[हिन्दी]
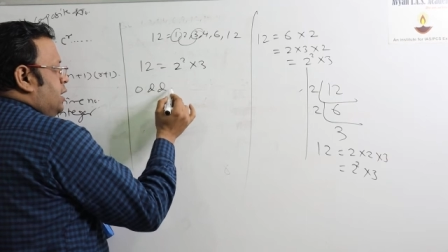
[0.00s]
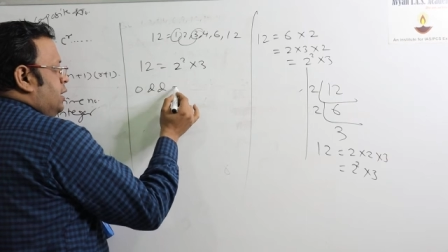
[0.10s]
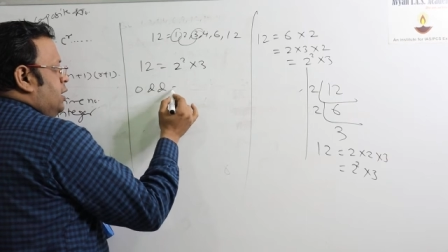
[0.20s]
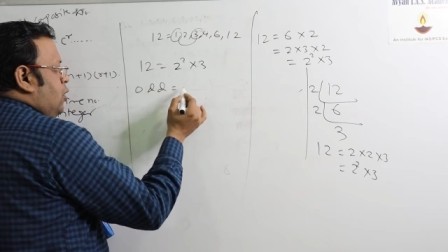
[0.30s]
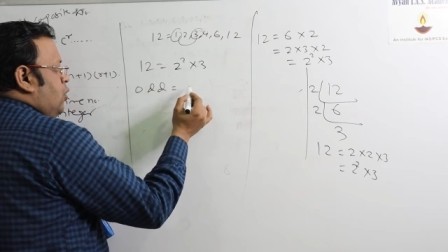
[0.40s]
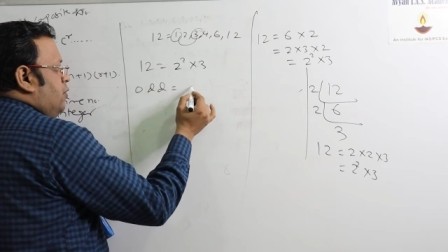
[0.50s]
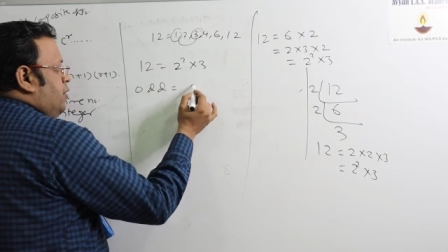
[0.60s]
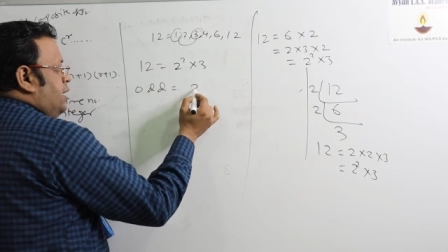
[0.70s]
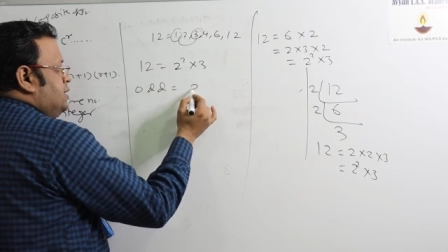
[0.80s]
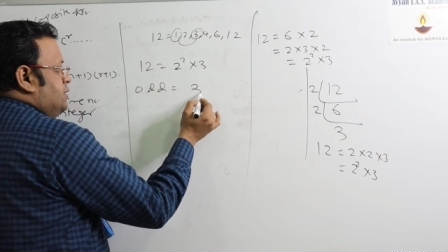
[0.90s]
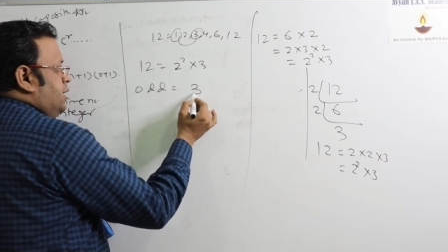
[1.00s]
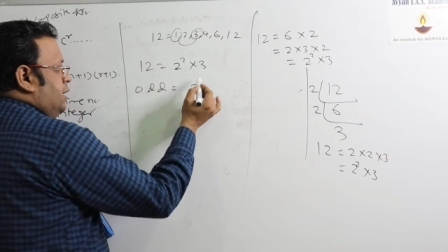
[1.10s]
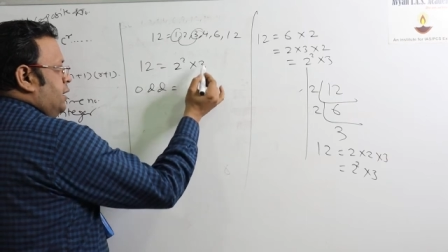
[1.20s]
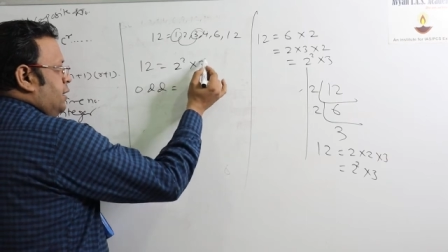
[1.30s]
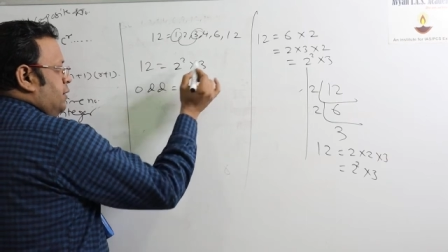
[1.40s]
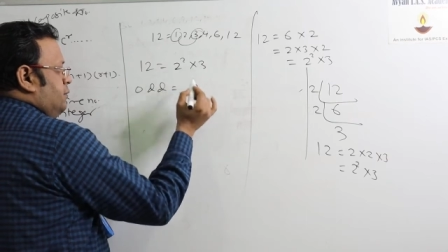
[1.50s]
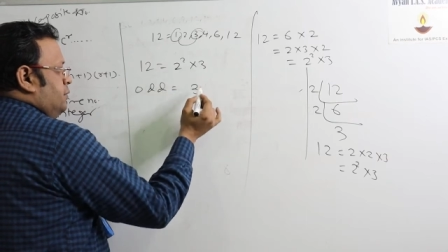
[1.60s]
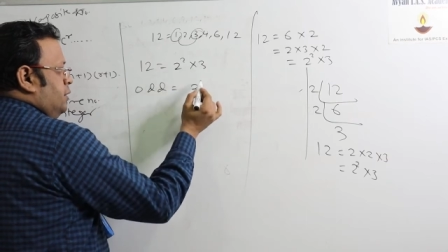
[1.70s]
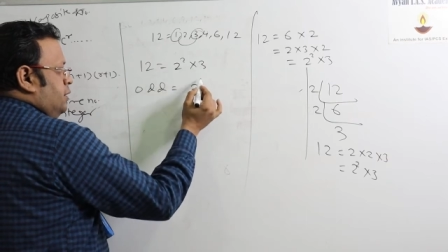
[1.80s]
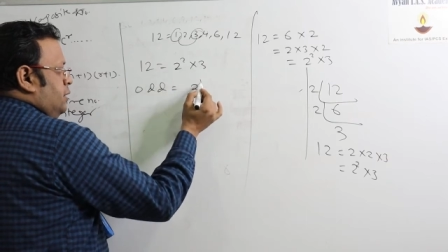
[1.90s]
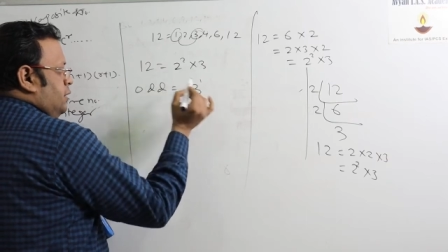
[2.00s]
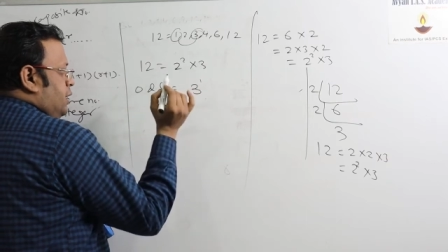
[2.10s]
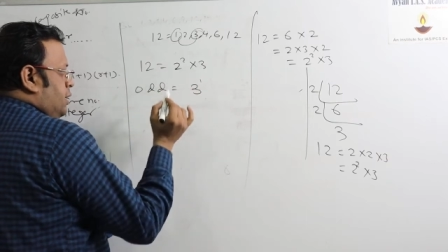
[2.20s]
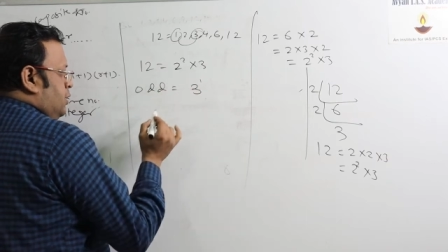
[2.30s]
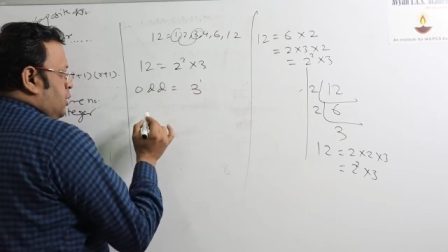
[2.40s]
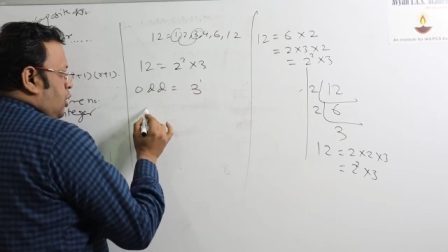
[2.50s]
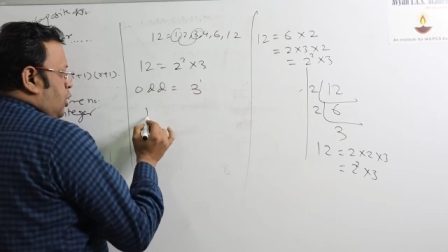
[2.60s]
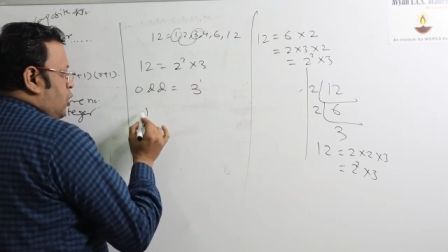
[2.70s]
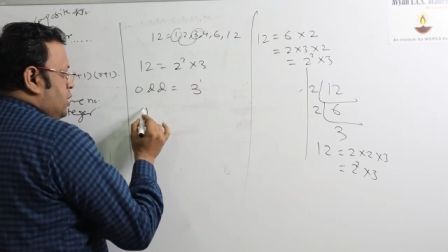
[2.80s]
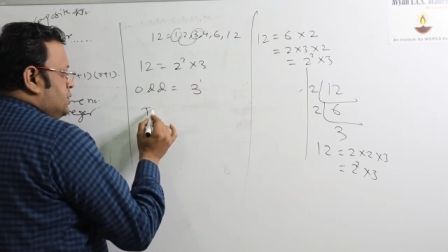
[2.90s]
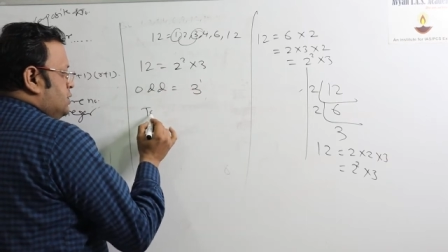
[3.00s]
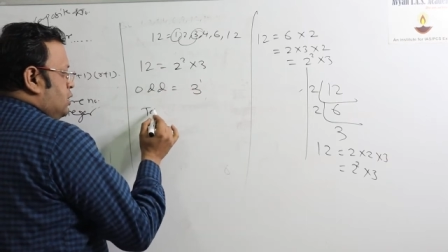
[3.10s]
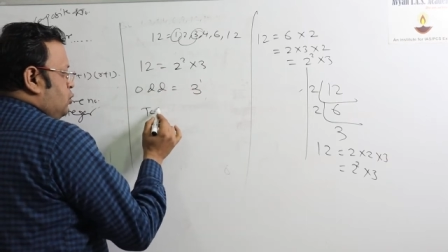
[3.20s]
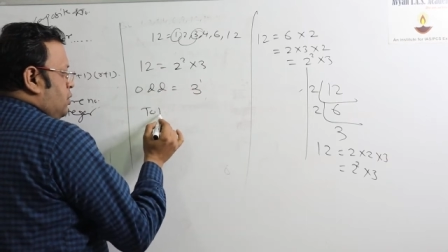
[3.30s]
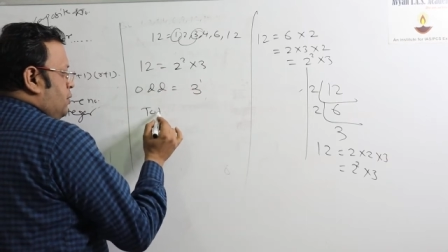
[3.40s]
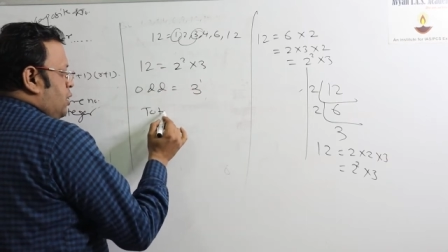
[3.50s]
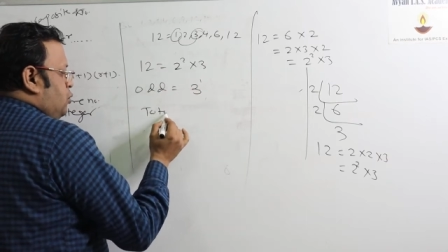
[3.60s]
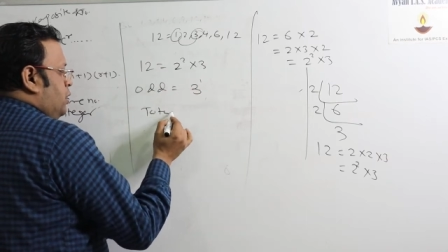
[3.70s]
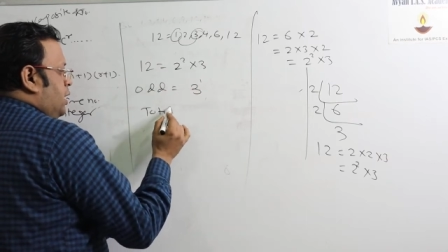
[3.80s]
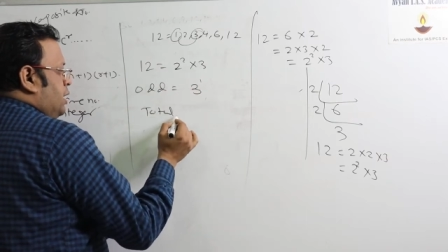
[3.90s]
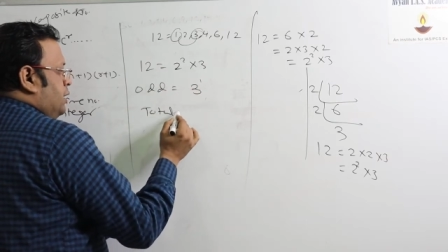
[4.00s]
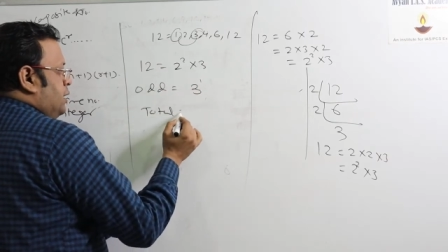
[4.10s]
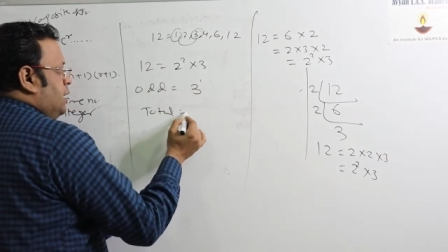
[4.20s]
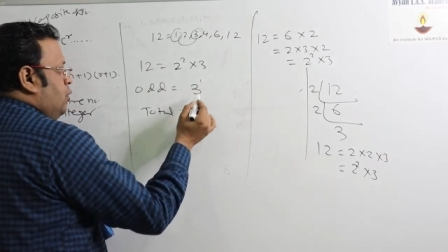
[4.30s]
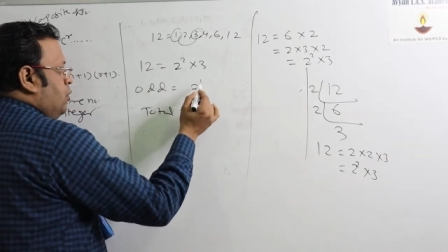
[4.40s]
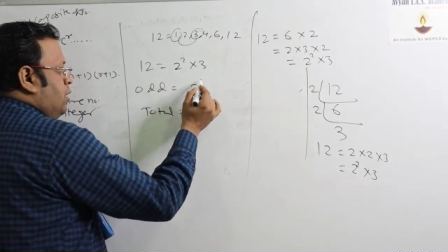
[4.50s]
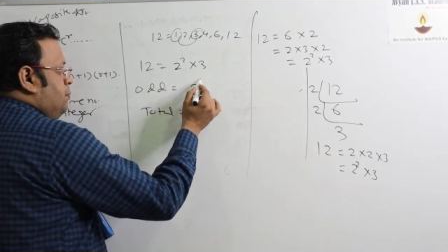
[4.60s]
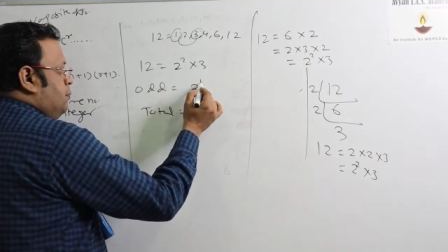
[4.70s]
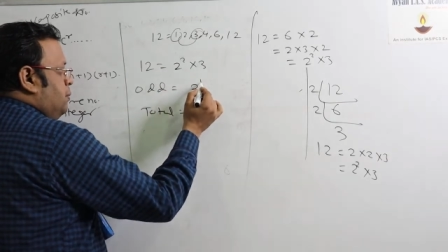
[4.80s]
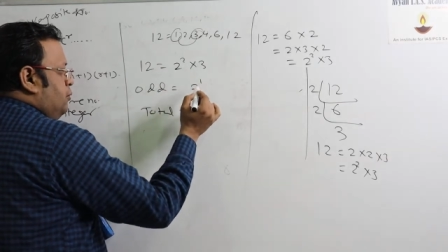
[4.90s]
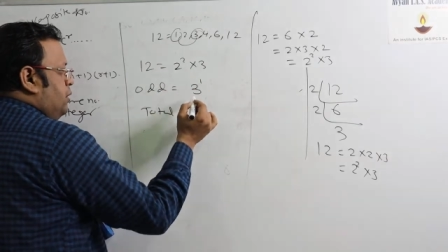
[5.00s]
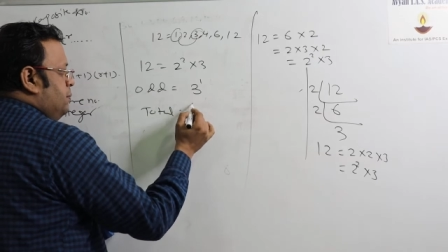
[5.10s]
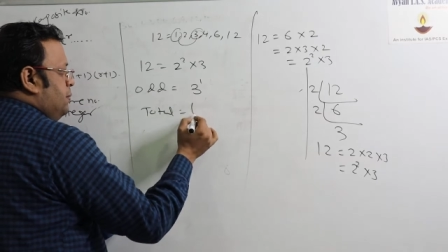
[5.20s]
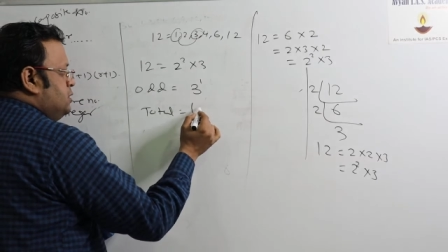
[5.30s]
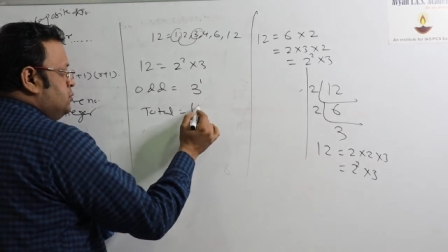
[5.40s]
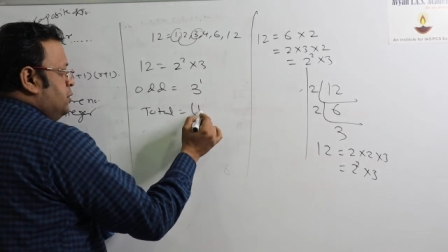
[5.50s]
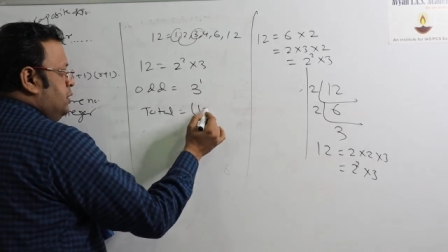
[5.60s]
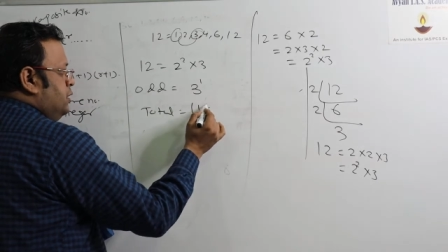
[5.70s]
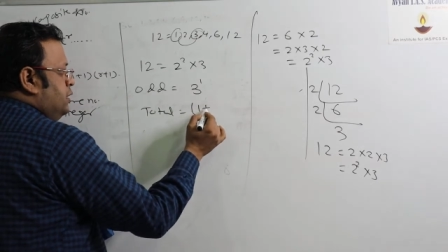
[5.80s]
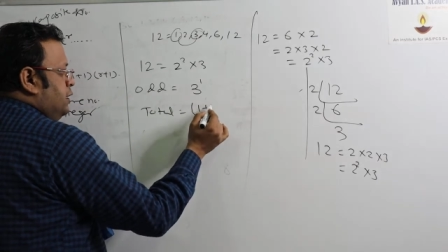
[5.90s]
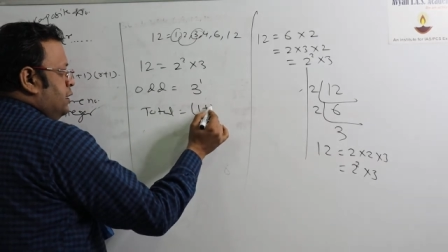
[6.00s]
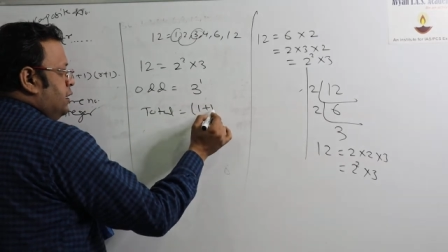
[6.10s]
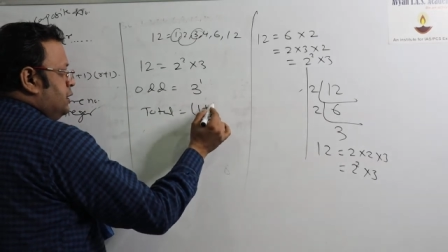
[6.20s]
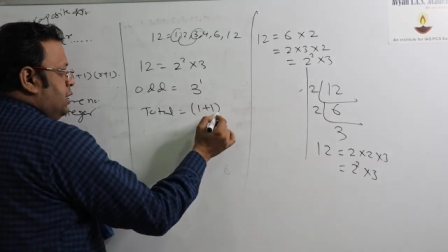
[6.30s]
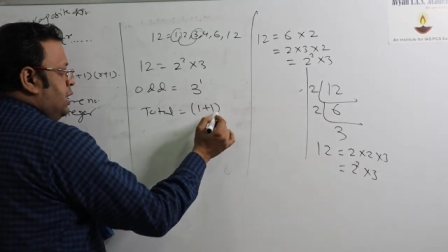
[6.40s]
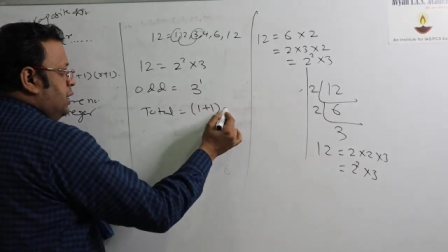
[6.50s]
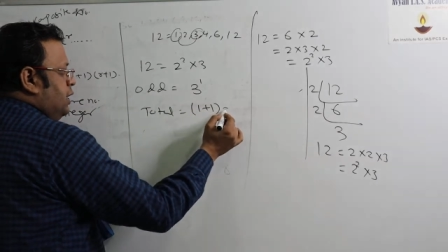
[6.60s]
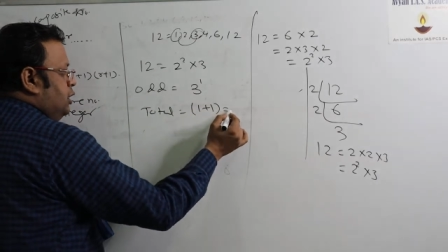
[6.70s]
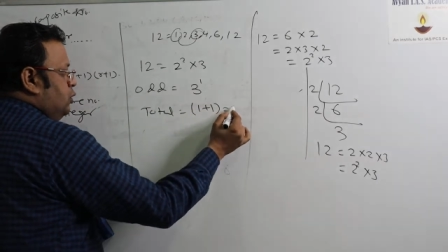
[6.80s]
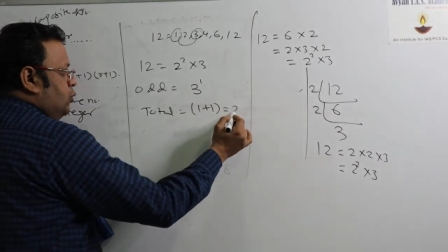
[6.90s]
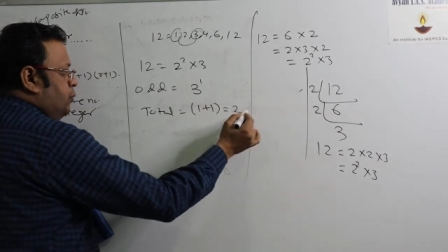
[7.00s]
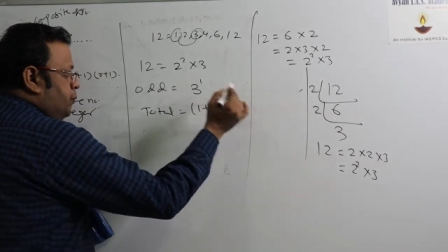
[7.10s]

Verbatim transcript: करेंगे ऑड वाला हिस्सा लेंगे ठीक और इसका टोटल वाला रूल लगाएंगे क्या होगा वन प्लस वन कितना आ गया दो